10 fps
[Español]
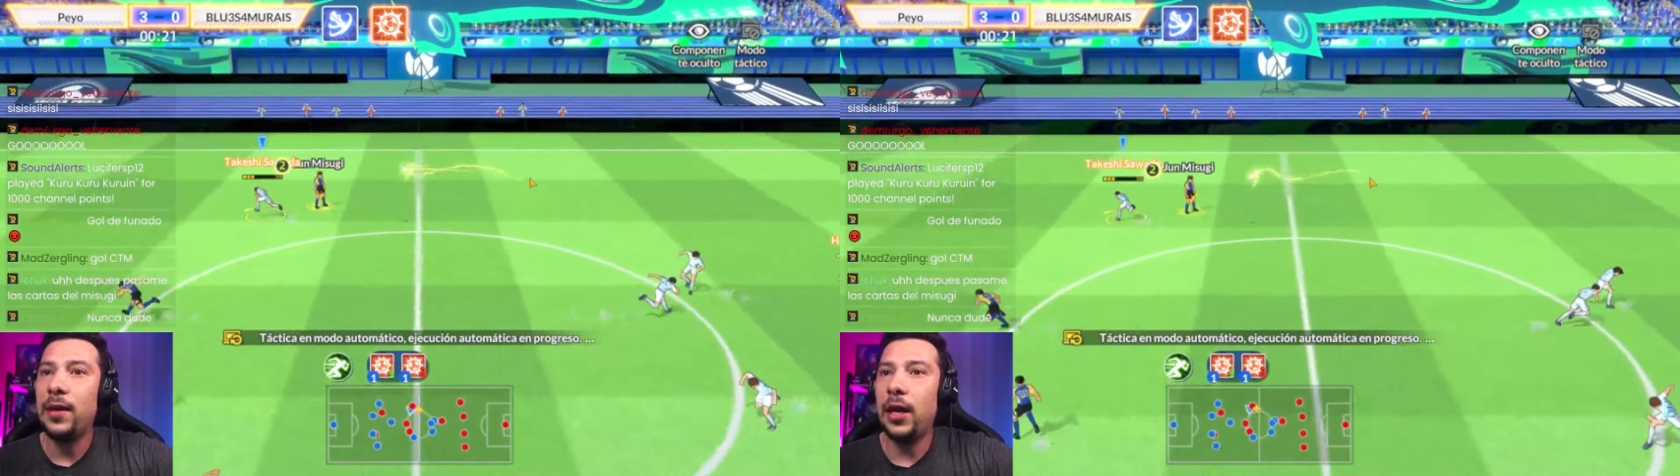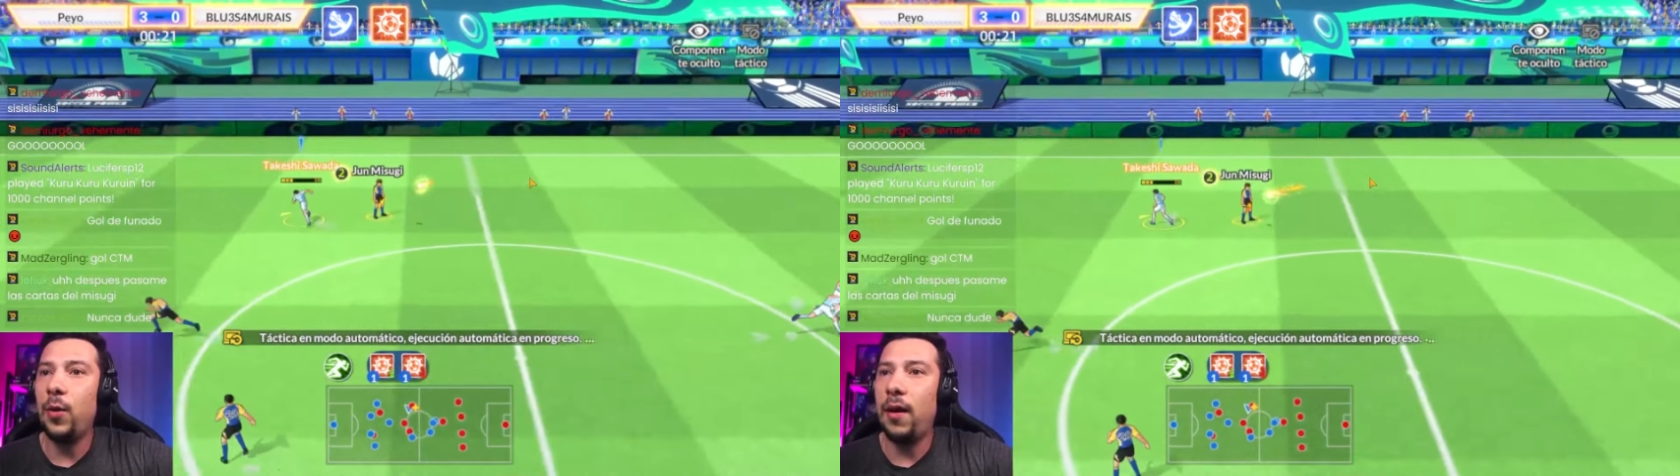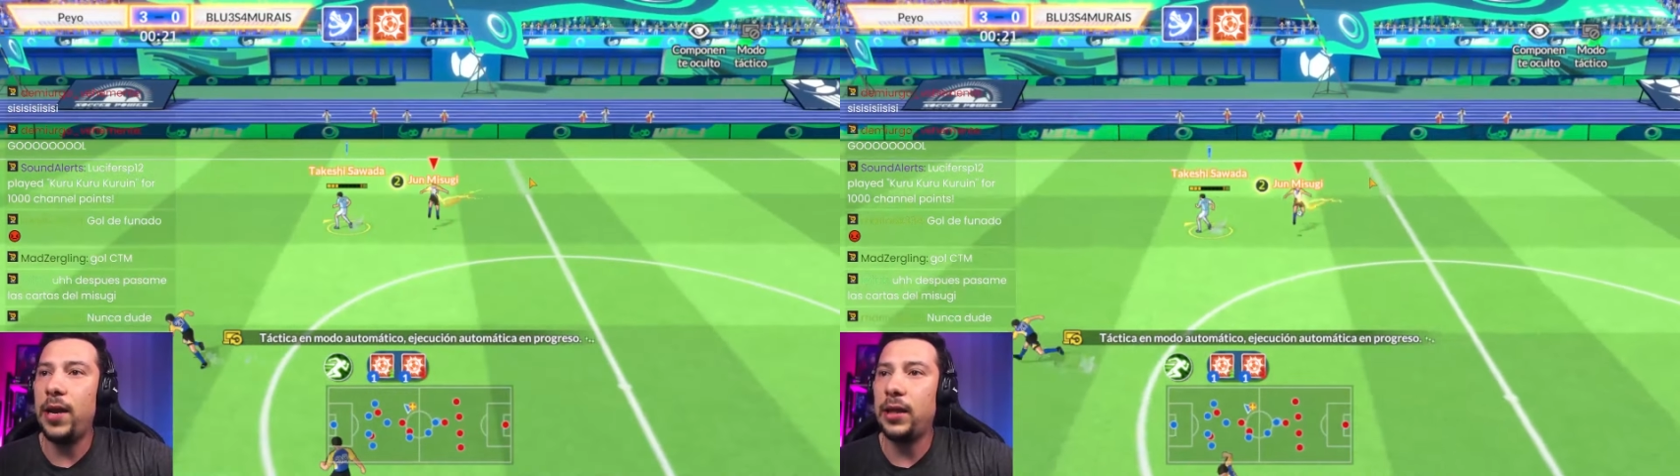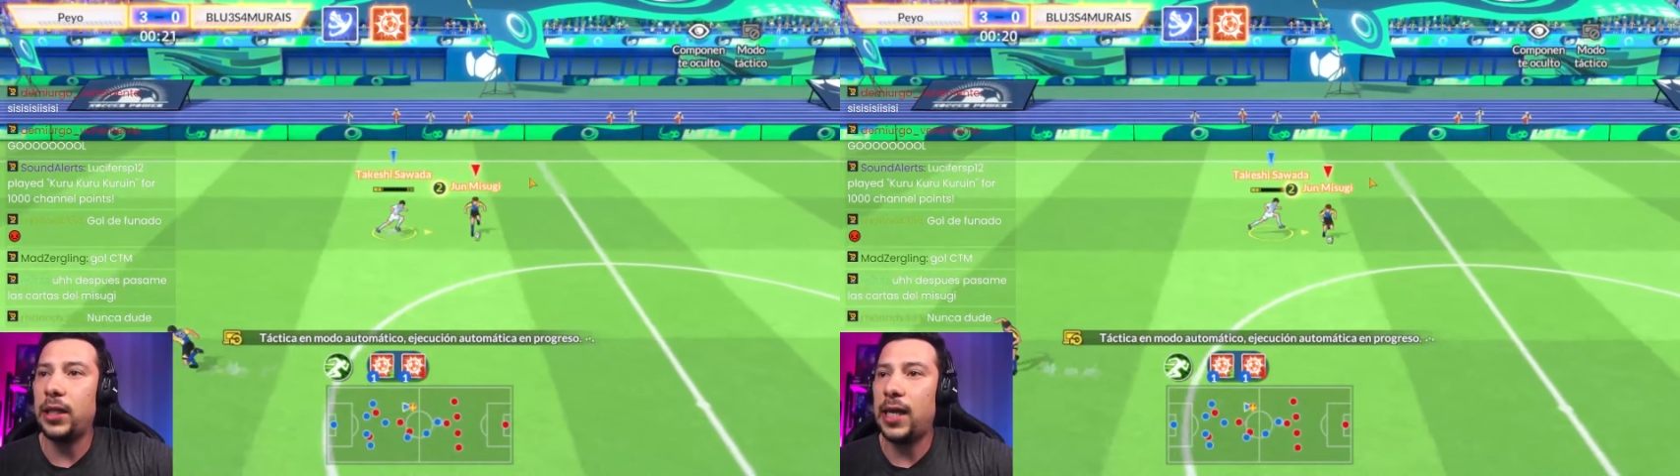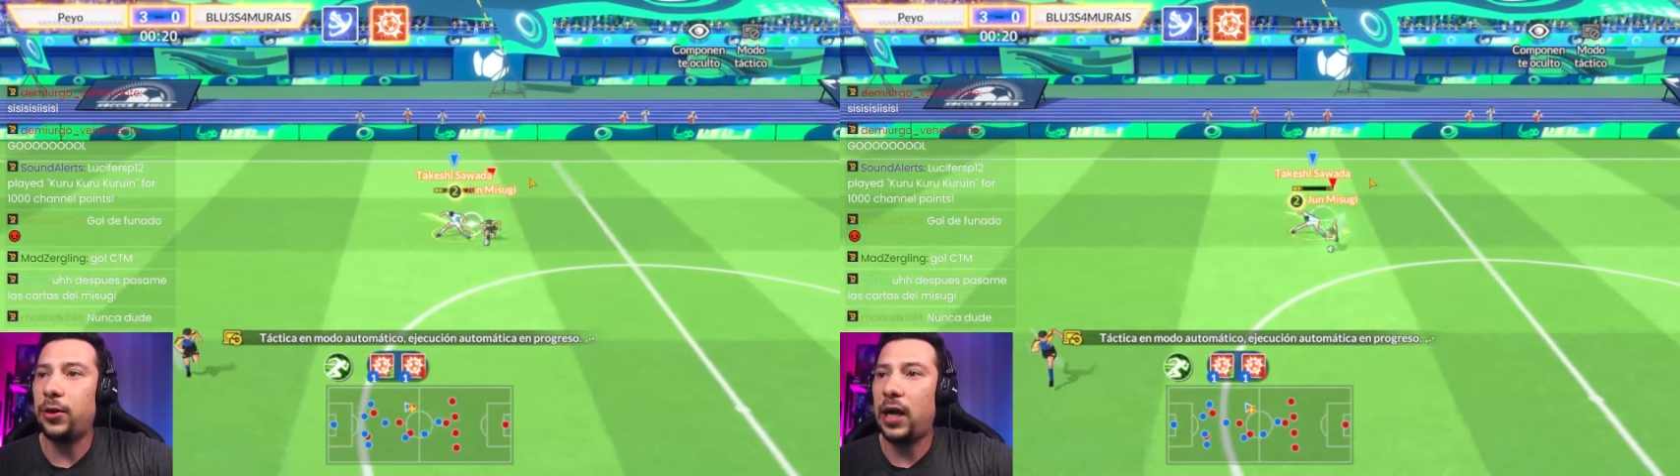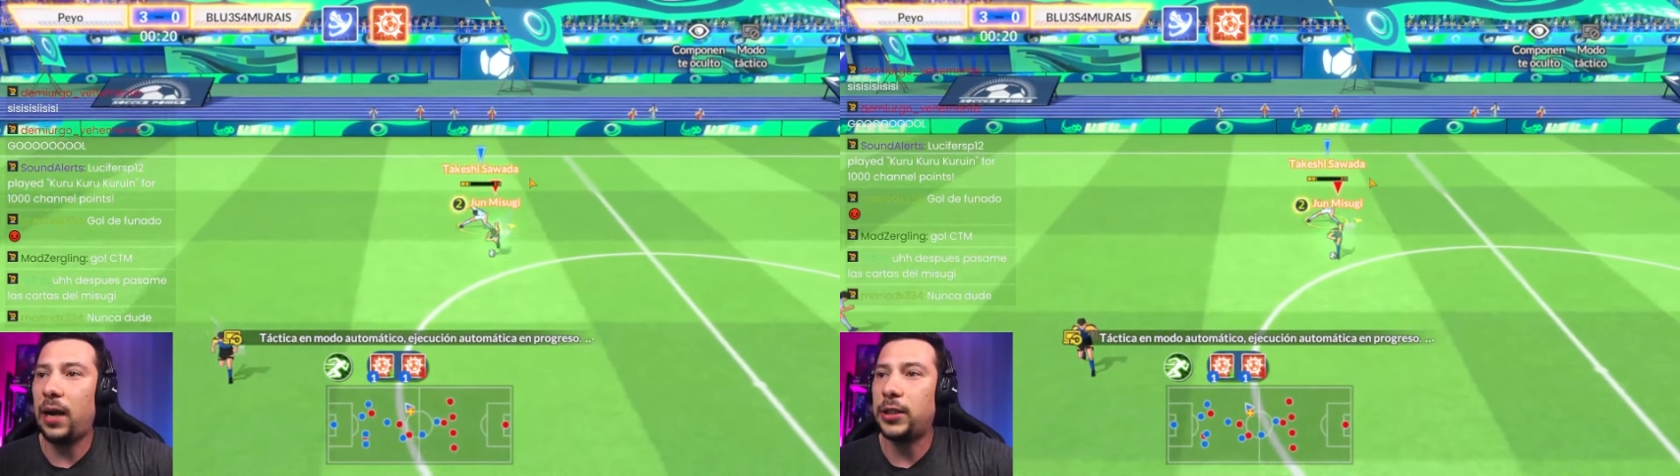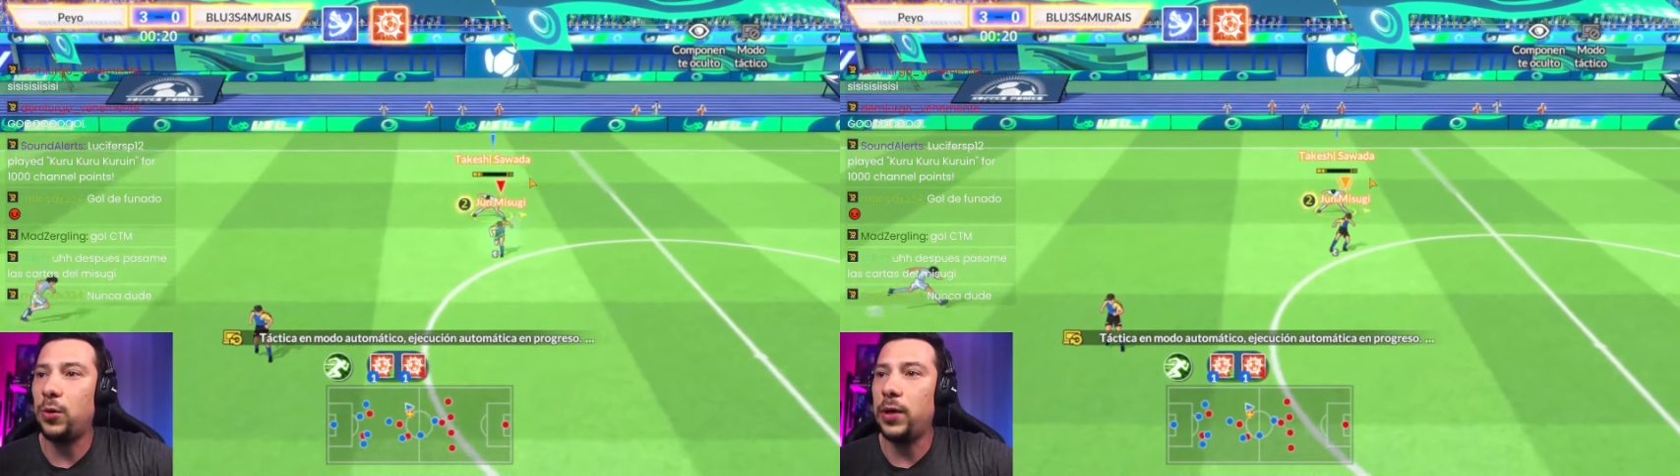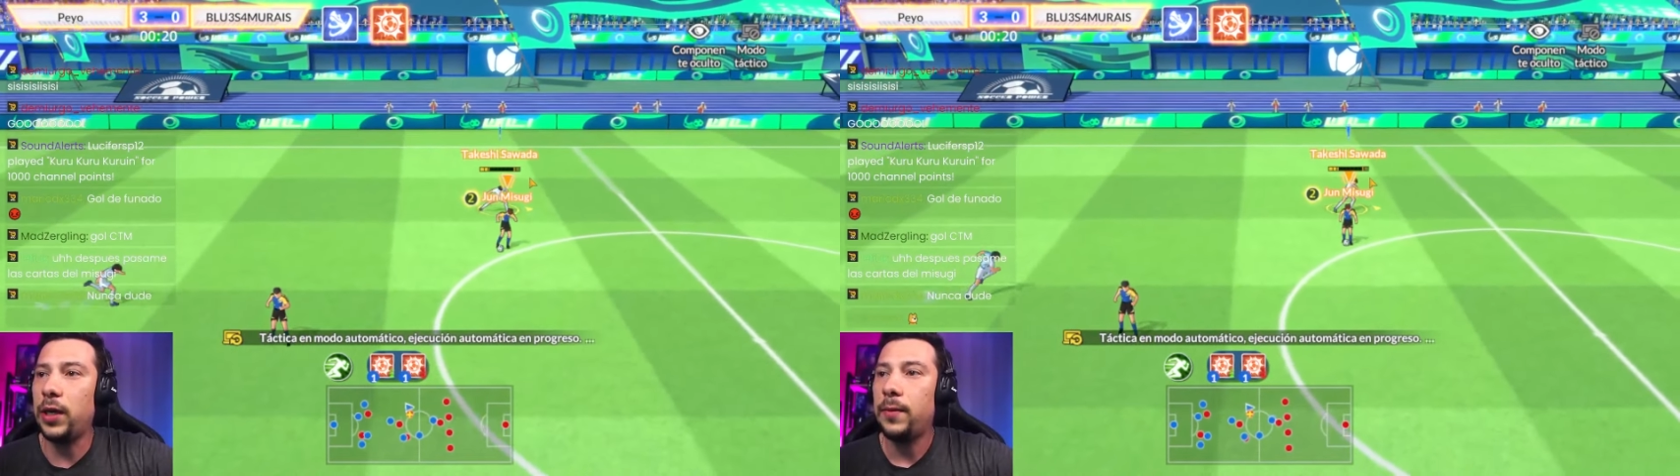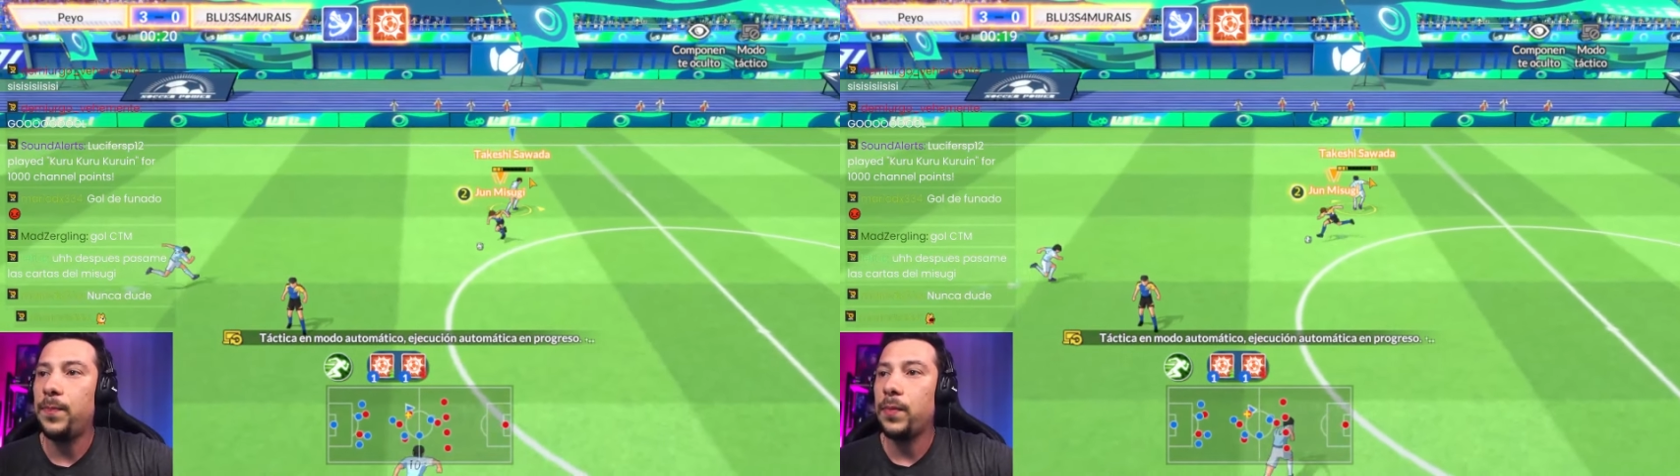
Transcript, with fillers: Y nuevamente se la toca Mizugi.